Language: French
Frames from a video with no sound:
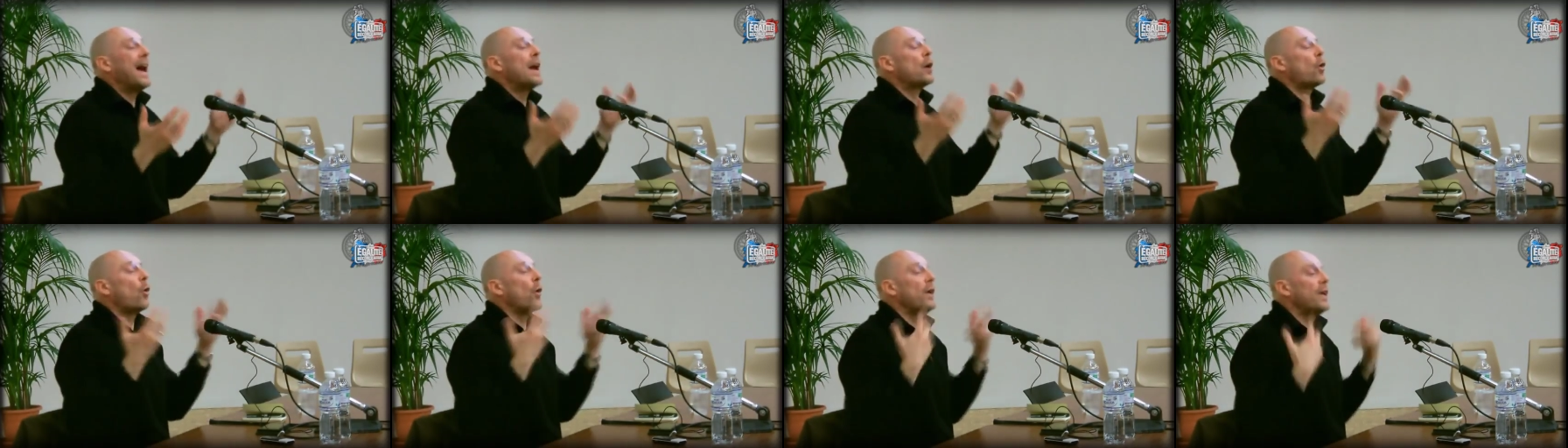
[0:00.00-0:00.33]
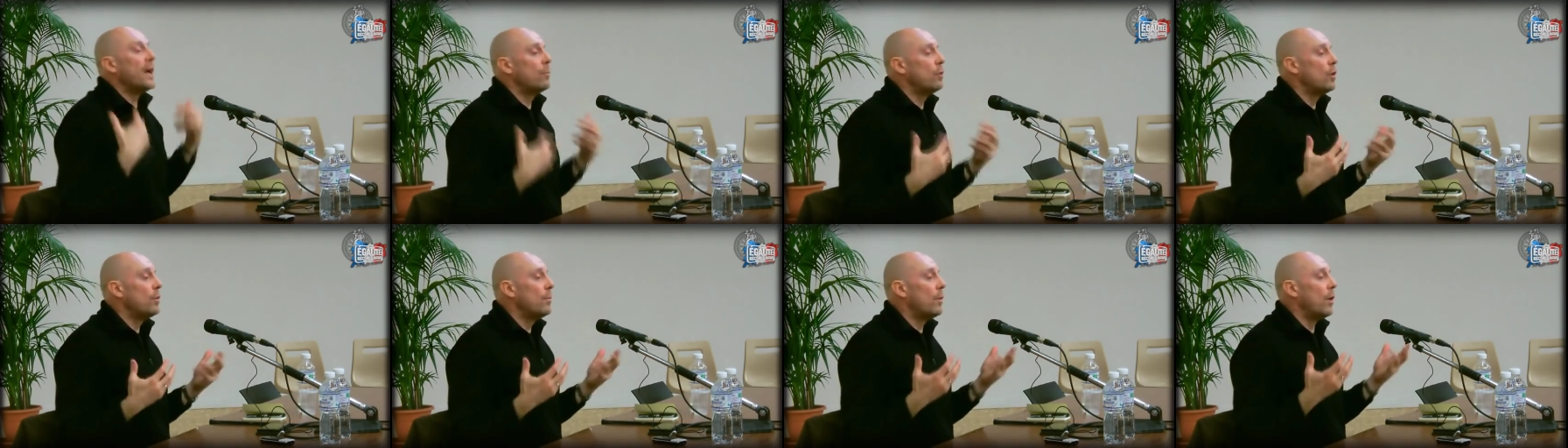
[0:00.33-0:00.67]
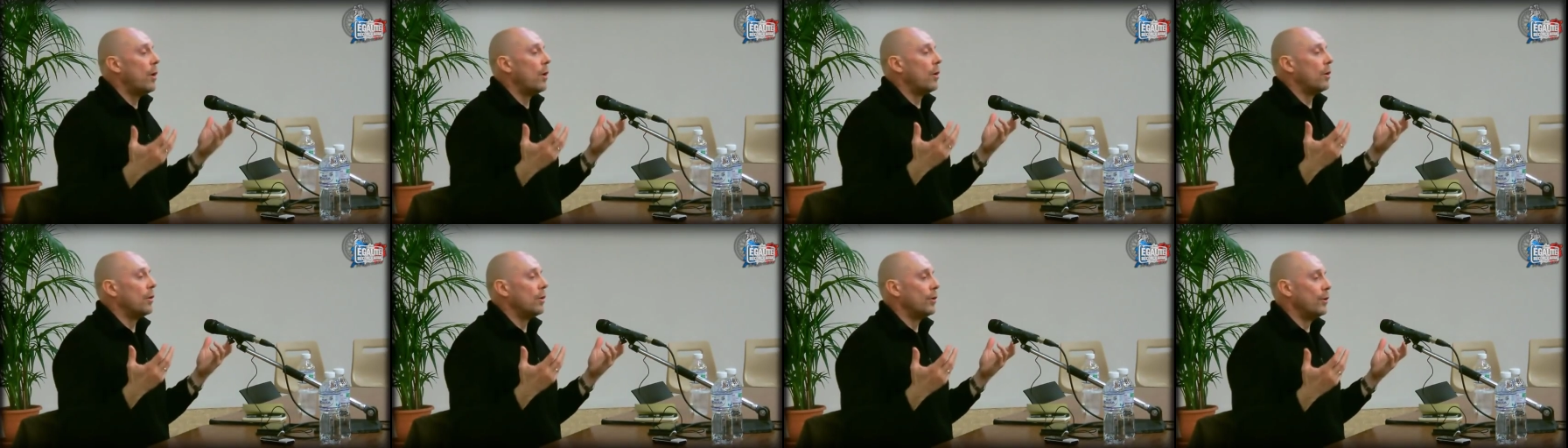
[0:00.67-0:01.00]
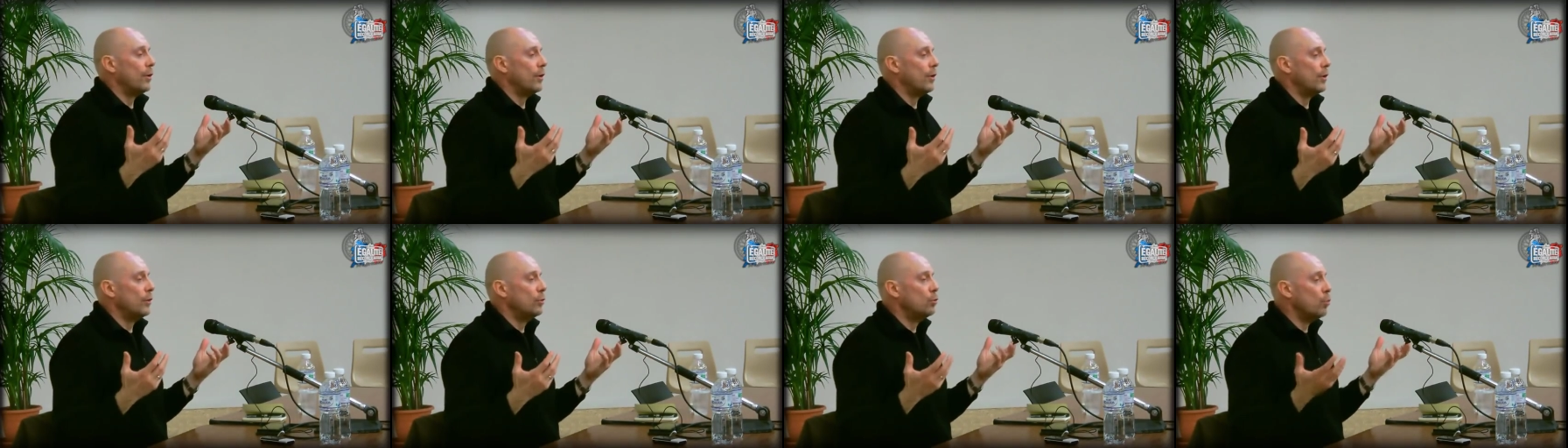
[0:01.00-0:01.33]
incroyablement
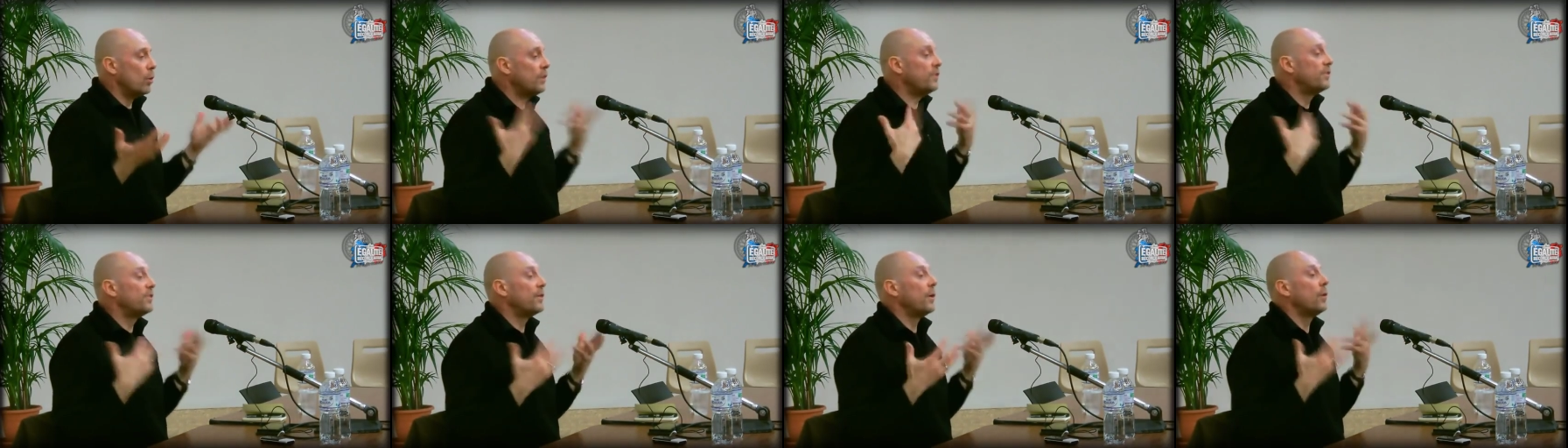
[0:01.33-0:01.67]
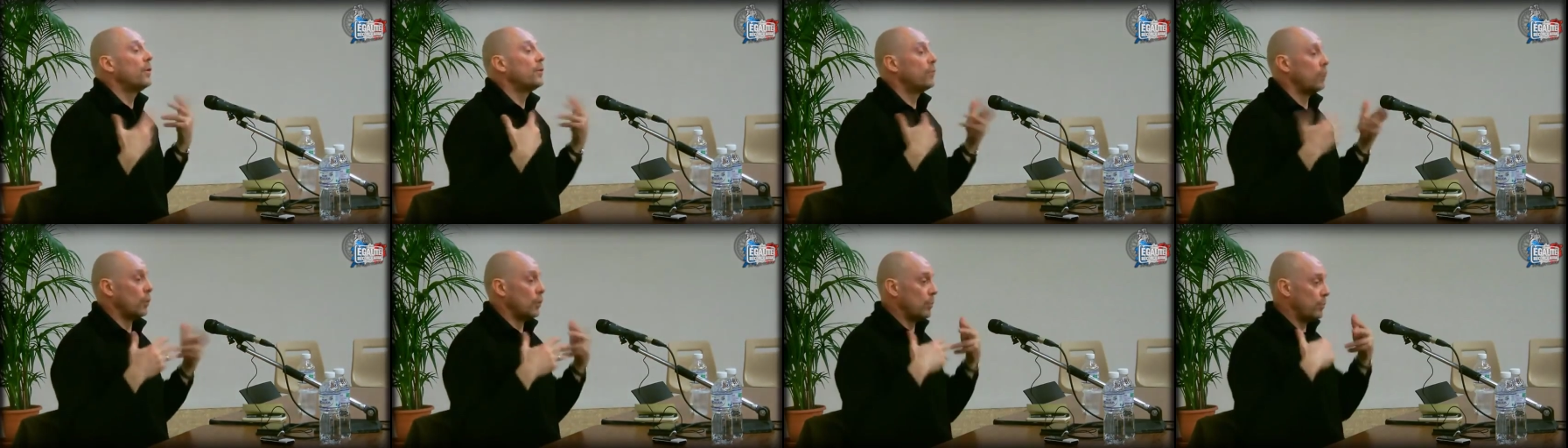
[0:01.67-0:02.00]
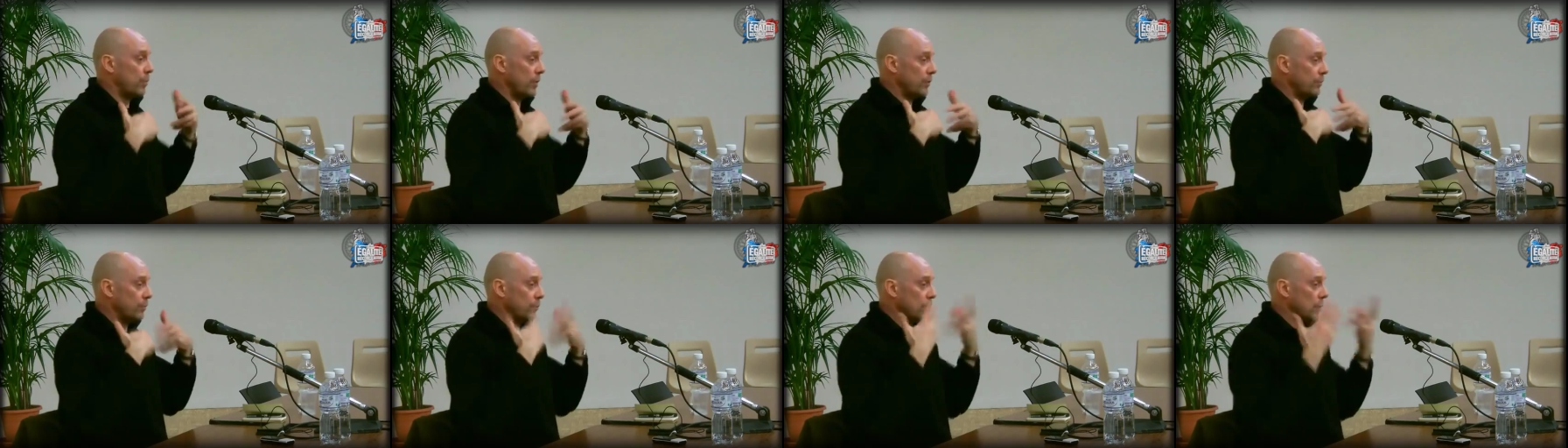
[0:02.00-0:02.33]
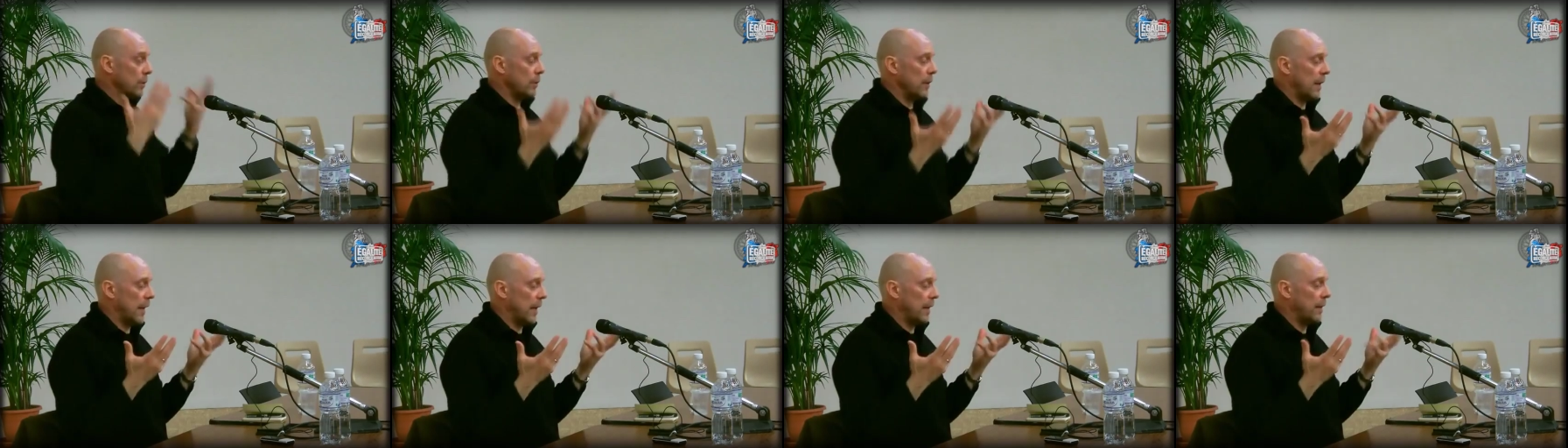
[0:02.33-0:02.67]
euh, nourrissant sur le point de vue
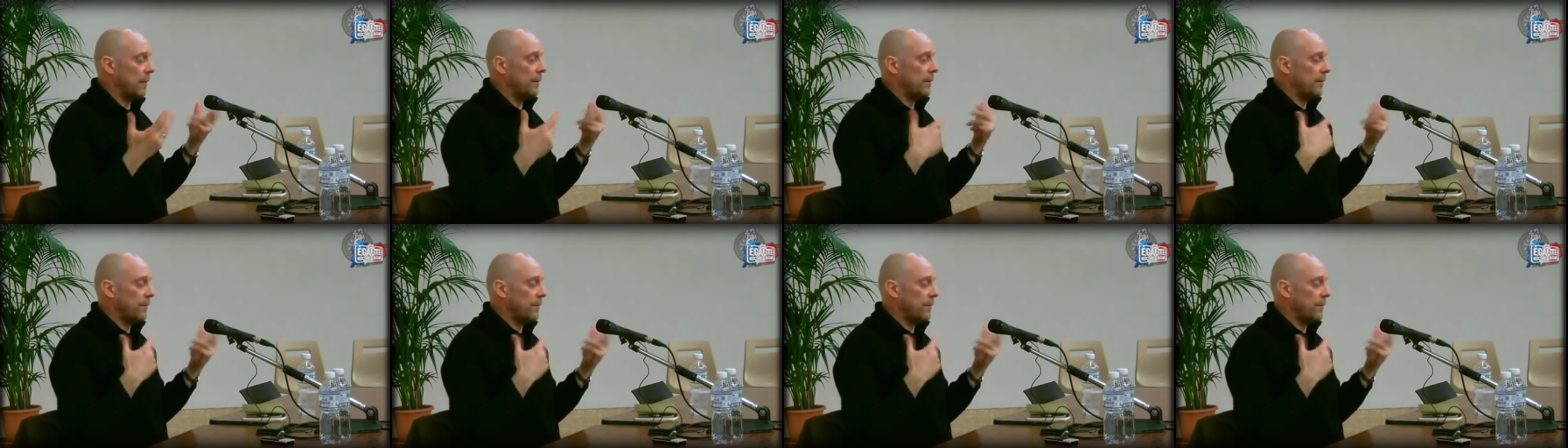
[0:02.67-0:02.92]
de la,